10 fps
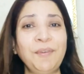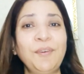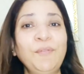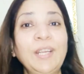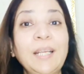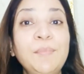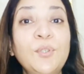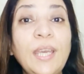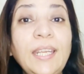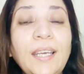वेलकम
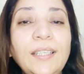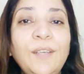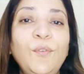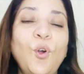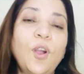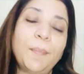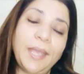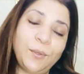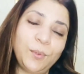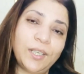टू एन अदर ब्लॉग
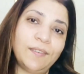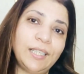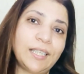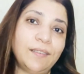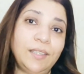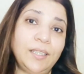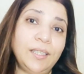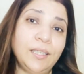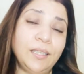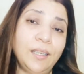मैं हूं कमल कमल
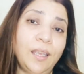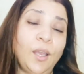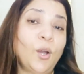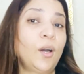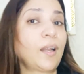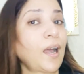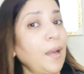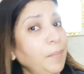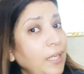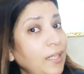अली और
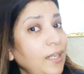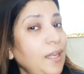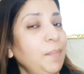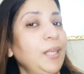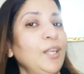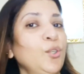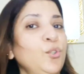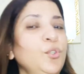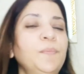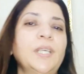आप देख रहे हैं मेरा
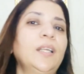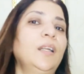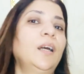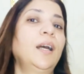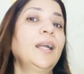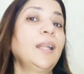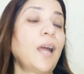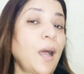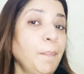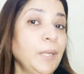यूट्यूब चैनल अगर
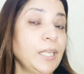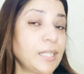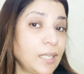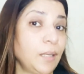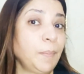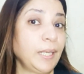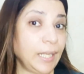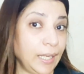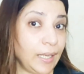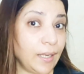आप मेरे चैनल पे
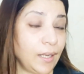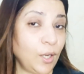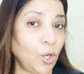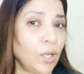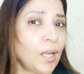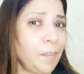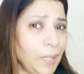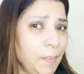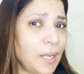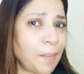नए हैं और
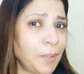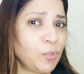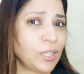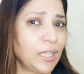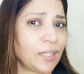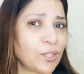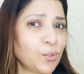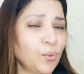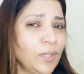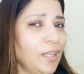अभी भी आपने मुझे देखना
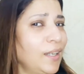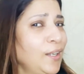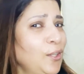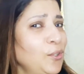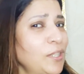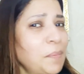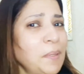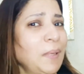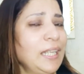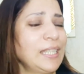शुरू किया तो
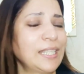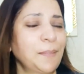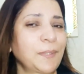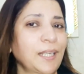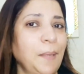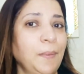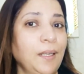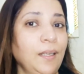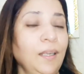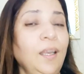सबसे पहले इसे सब्सक्राइब
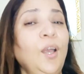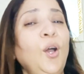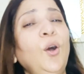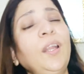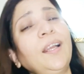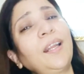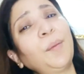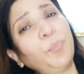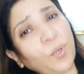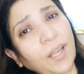कर लें और अगर
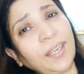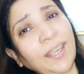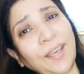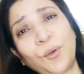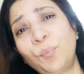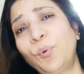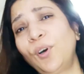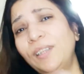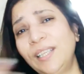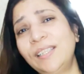आप पुराने हैं और
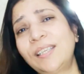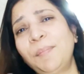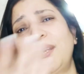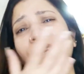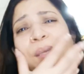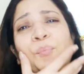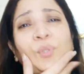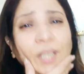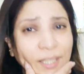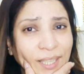बहुत दिन से मेरा ये
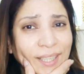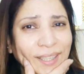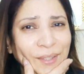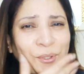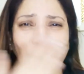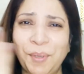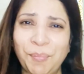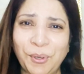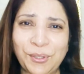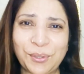बूथा देख रहे हैं तो आपका
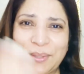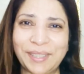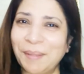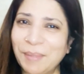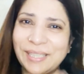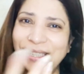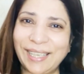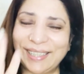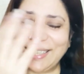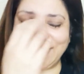बहुत शुक्रिया बस
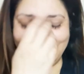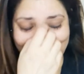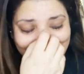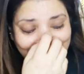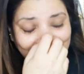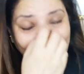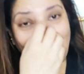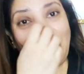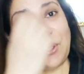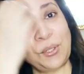देखते
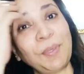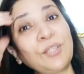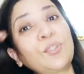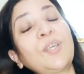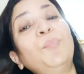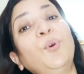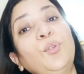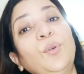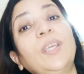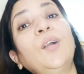रहें तो मैंने सोचा
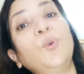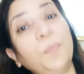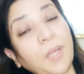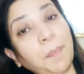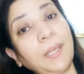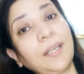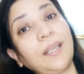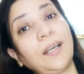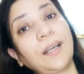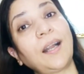बहुत हो गया घूमना
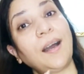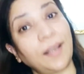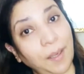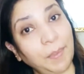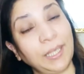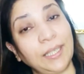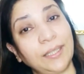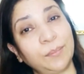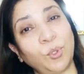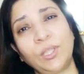फिरना खाना
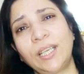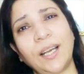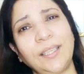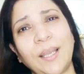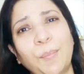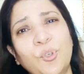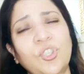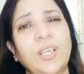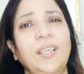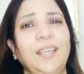पीना बहुत दिखा दिया आपको
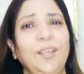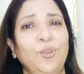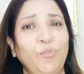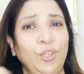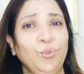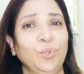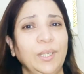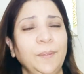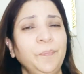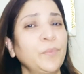चाटें और
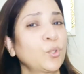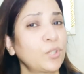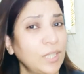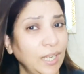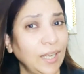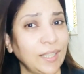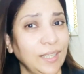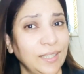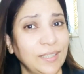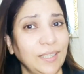फलूदे कुछ नया
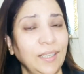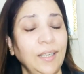किया जाए